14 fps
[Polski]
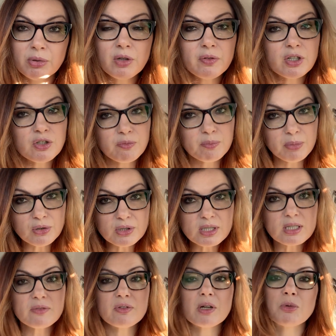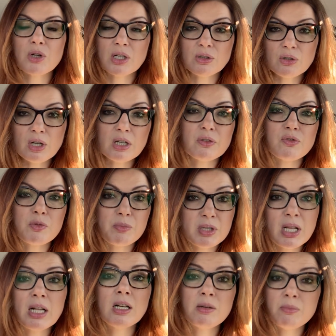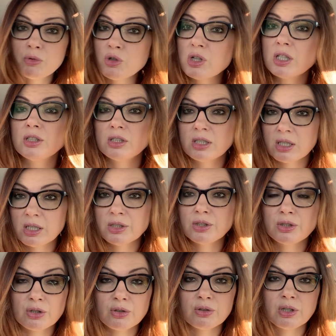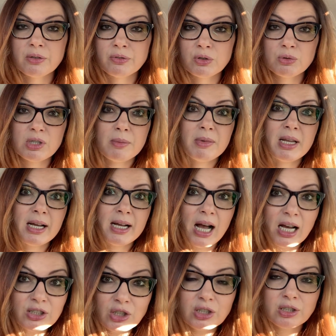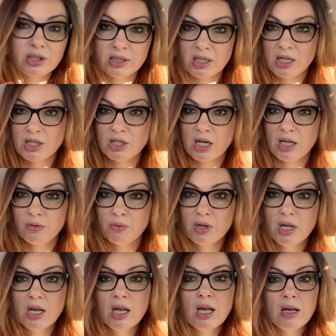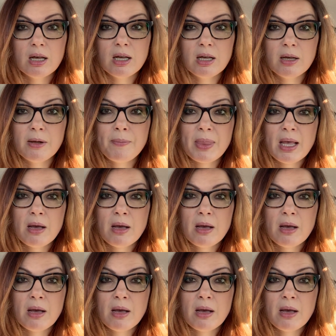ponieważ w Polsce w laboratoriach i w szpitalach można się zarazić koronawirusem, lekarze się zarażają, e,